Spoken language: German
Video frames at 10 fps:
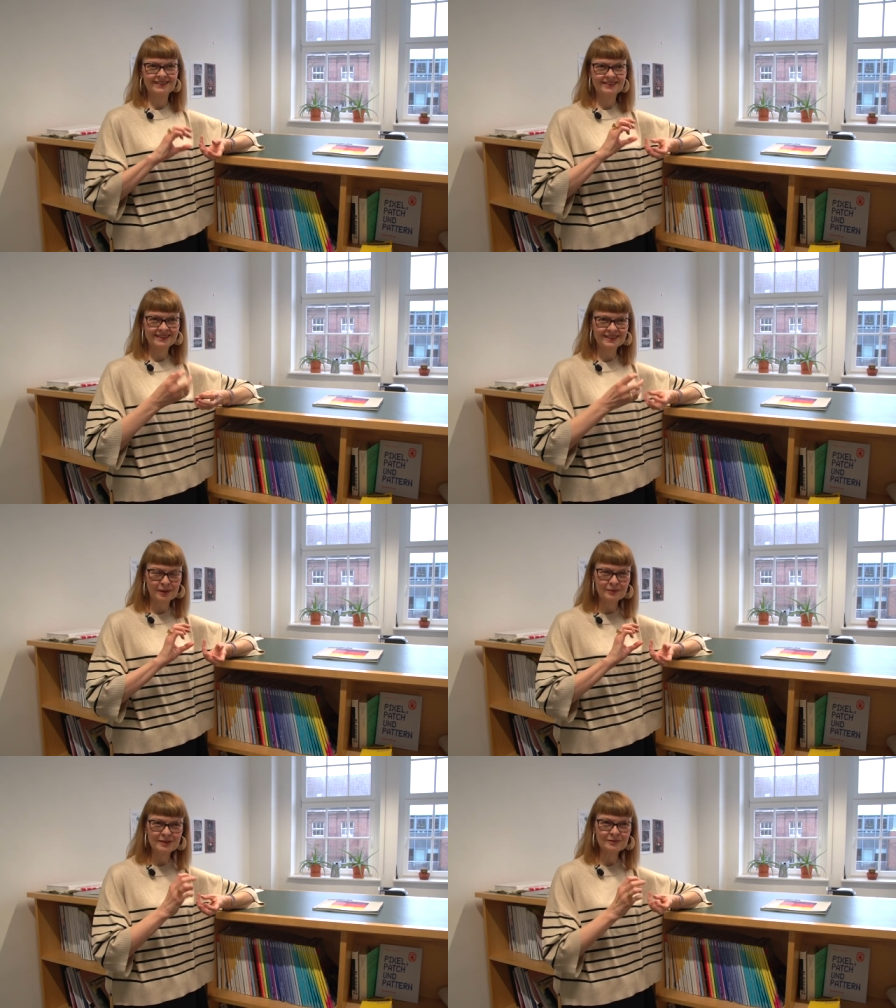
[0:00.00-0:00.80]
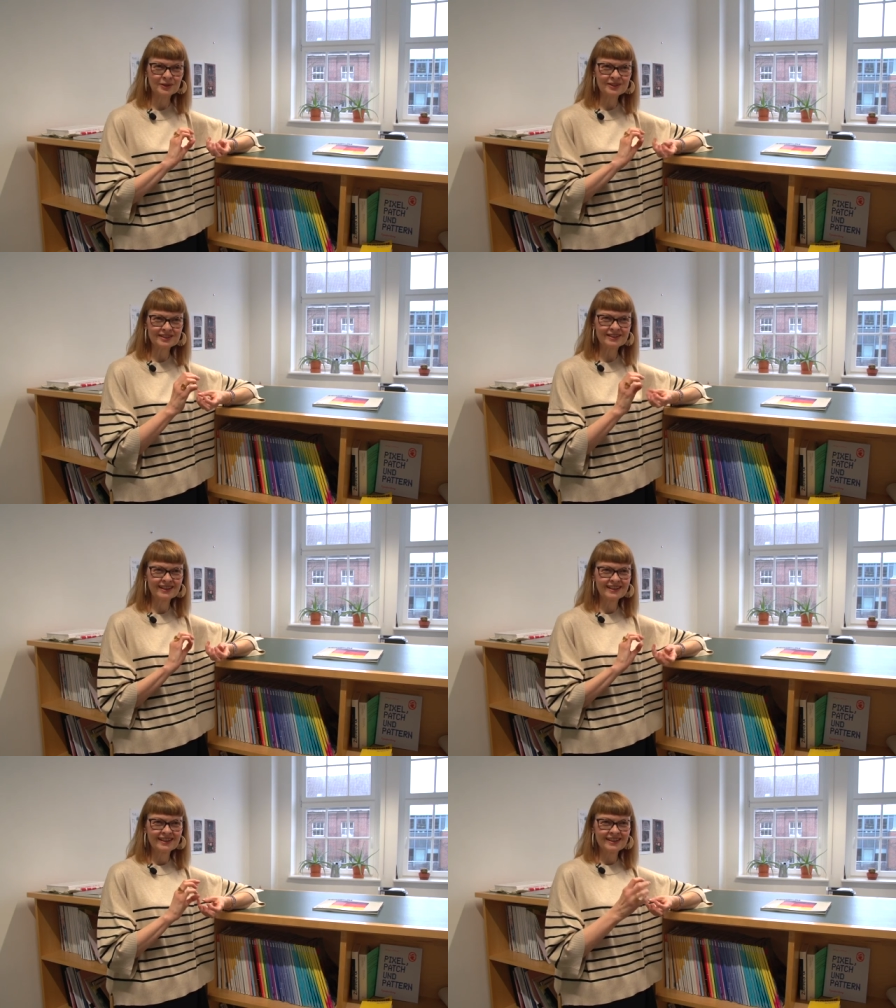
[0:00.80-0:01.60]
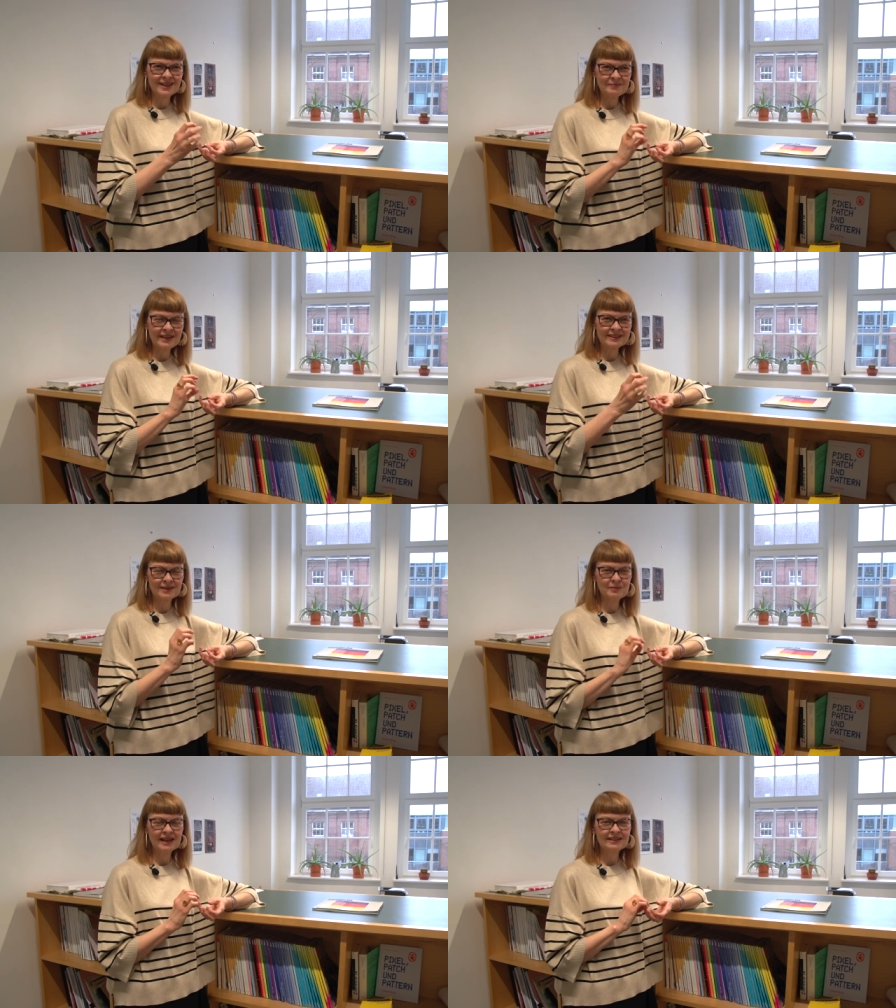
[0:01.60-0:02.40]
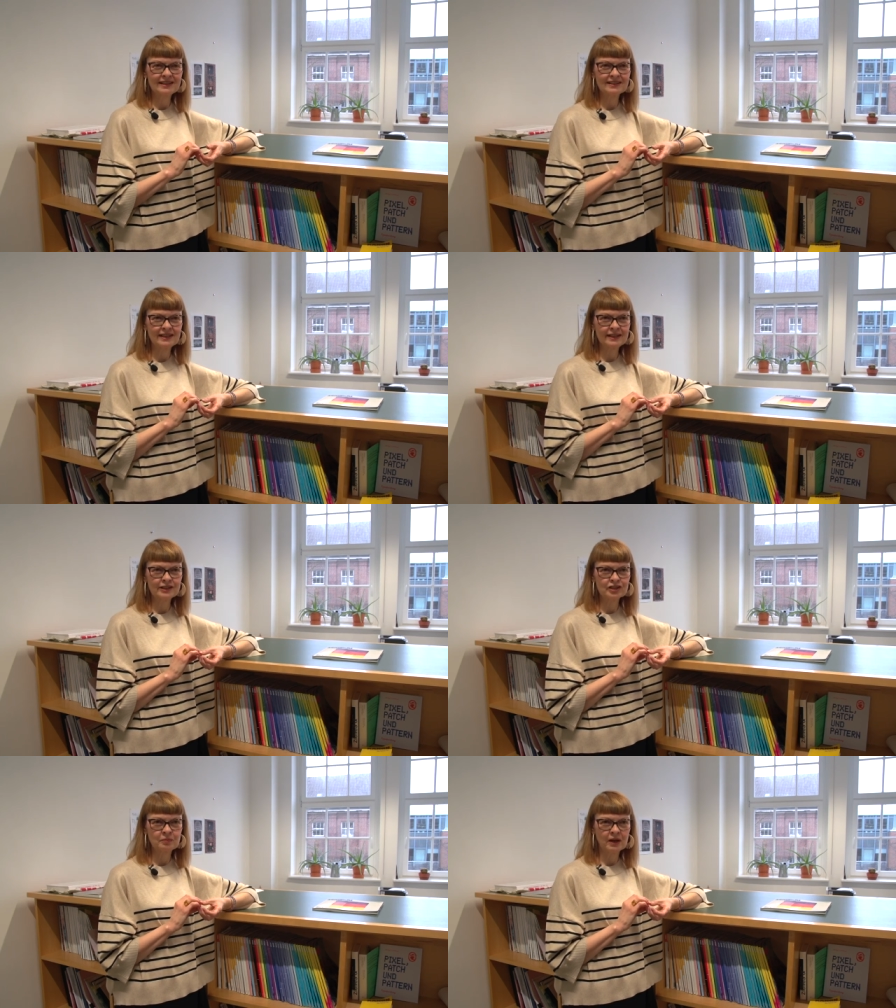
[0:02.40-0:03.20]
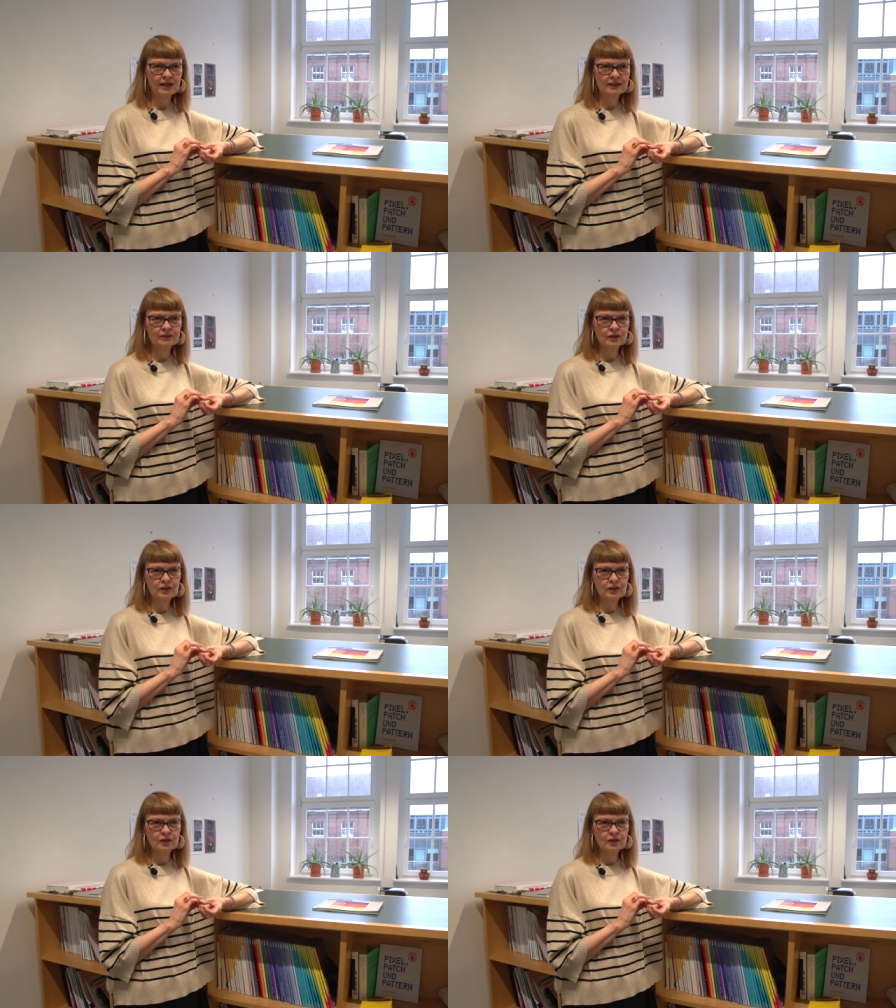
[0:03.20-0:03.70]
Also das kann man im Deutschen äh, besser machen als in anderen Sprachen.